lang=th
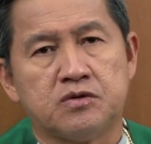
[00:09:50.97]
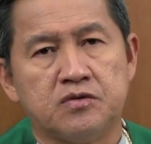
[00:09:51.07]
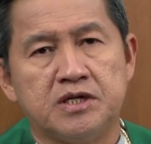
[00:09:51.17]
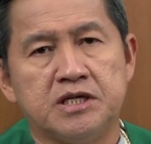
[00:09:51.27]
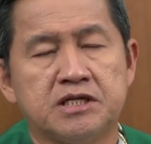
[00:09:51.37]

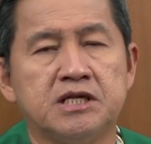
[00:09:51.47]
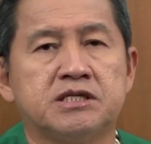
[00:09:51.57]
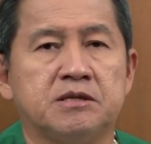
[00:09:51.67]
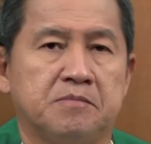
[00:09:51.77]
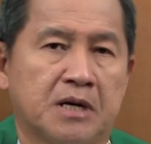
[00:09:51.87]
ดุดีที่
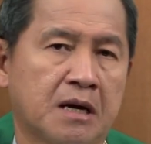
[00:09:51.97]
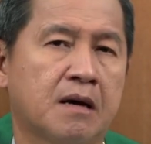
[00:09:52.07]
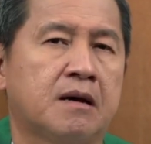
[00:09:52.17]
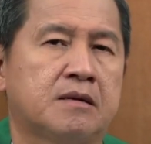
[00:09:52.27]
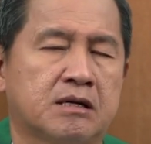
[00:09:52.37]

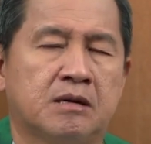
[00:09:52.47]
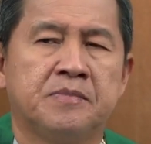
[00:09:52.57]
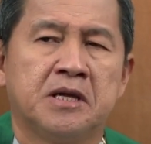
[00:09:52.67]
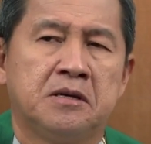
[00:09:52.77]
15นะครับ